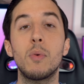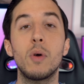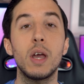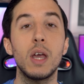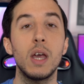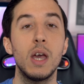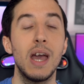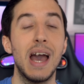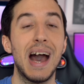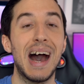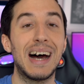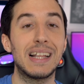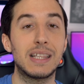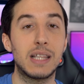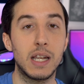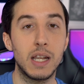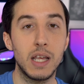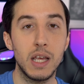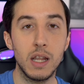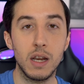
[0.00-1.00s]
pues a
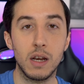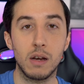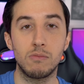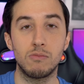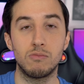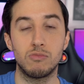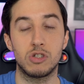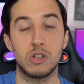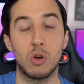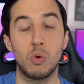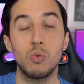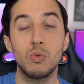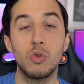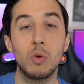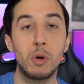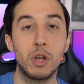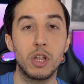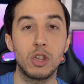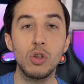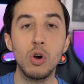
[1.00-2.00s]
tener un segundo
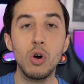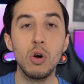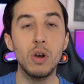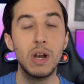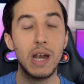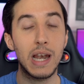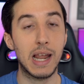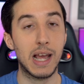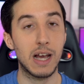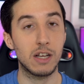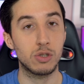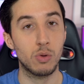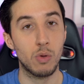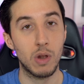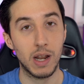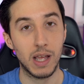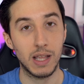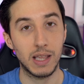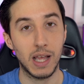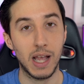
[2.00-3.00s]
monitor en el caso
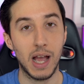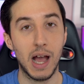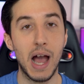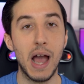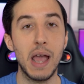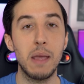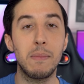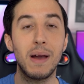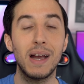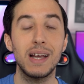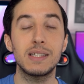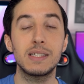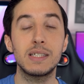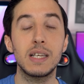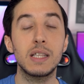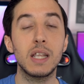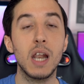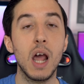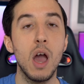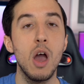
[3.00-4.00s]
del que tenga iMac,
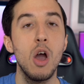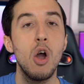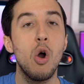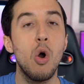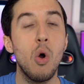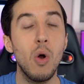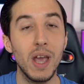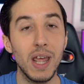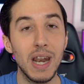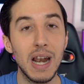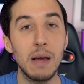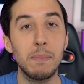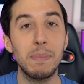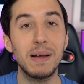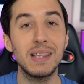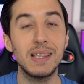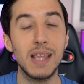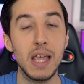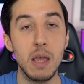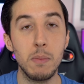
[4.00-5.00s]
etcétera, o que era la
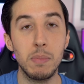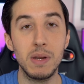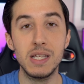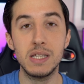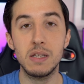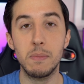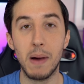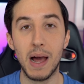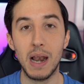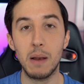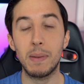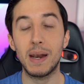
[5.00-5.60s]
pantalla principal